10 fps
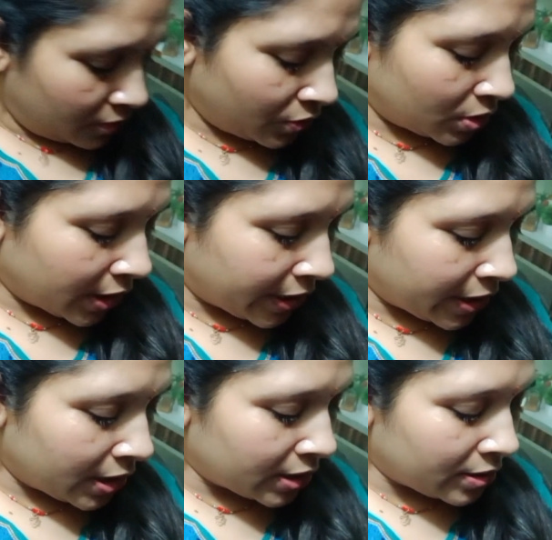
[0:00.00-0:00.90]
वो करने
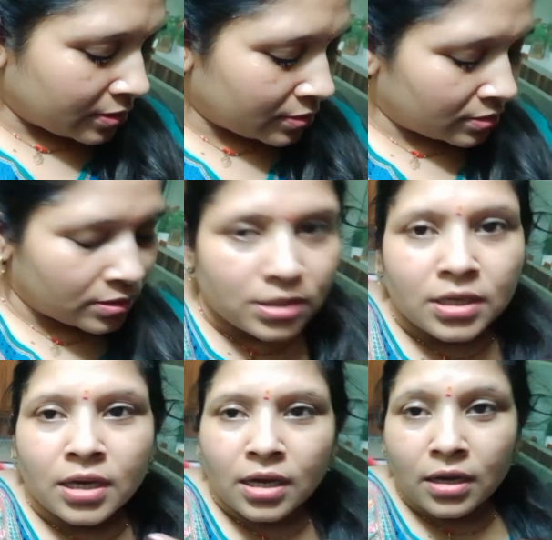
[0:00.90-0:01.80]
के लिए
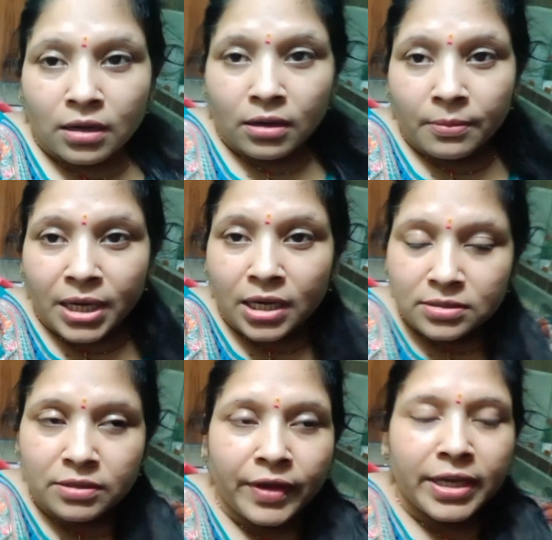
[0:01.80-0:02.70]
आ, बाहर
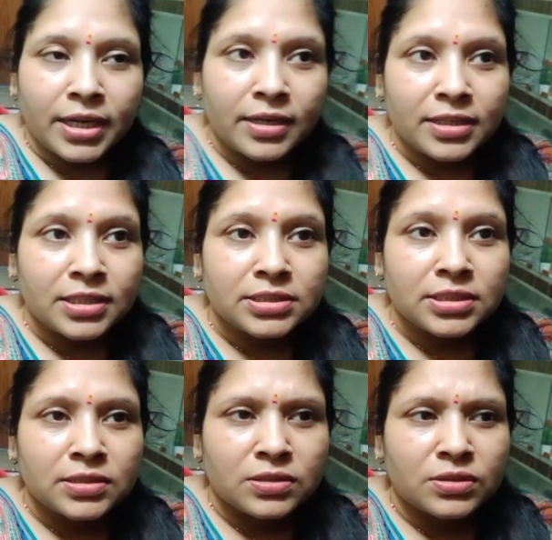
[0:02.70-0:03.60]
सफाई करने के
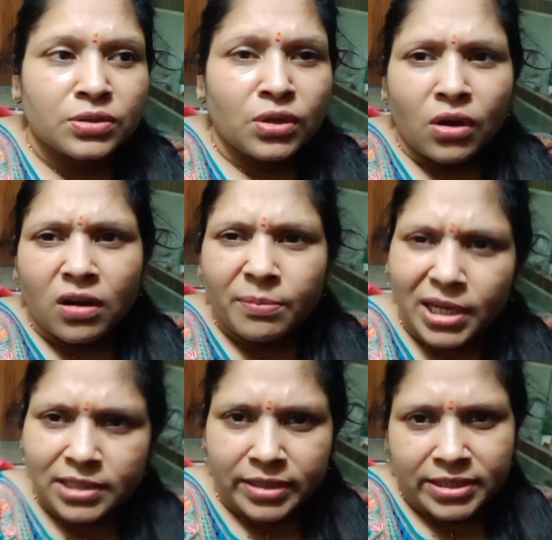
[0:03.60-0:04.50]
लिए और
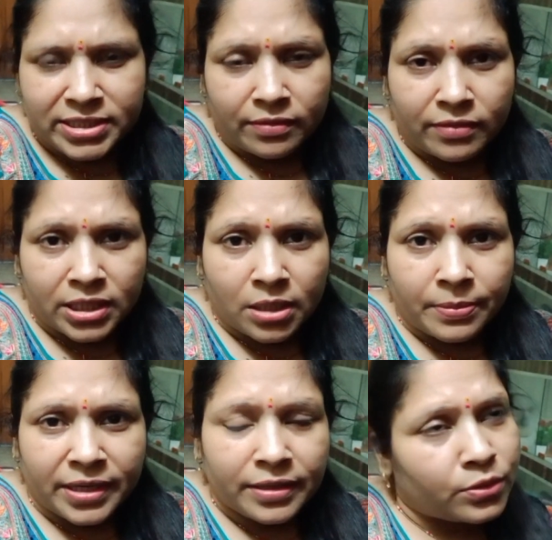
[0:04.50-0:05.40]
बाकी दाल चावल वगैरह
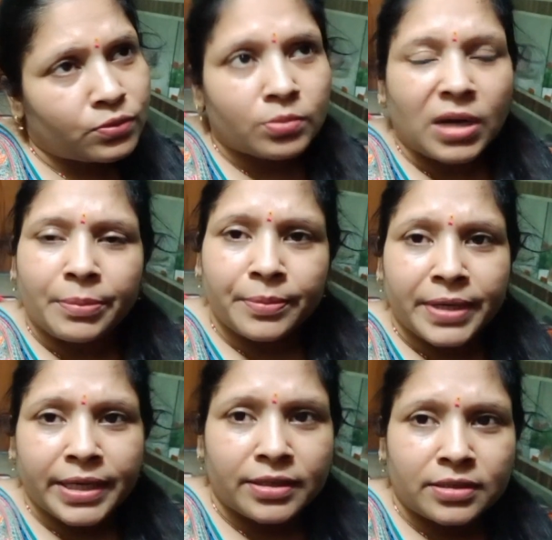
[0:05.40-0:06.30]
बनेंगे तो वो भाभी
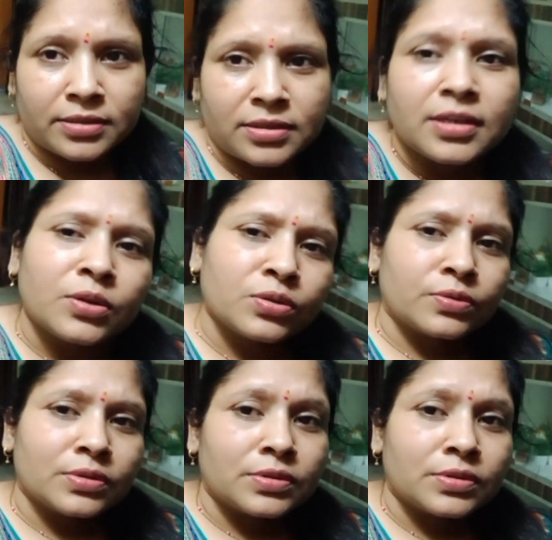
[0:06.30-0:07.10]
बनाएंगी तो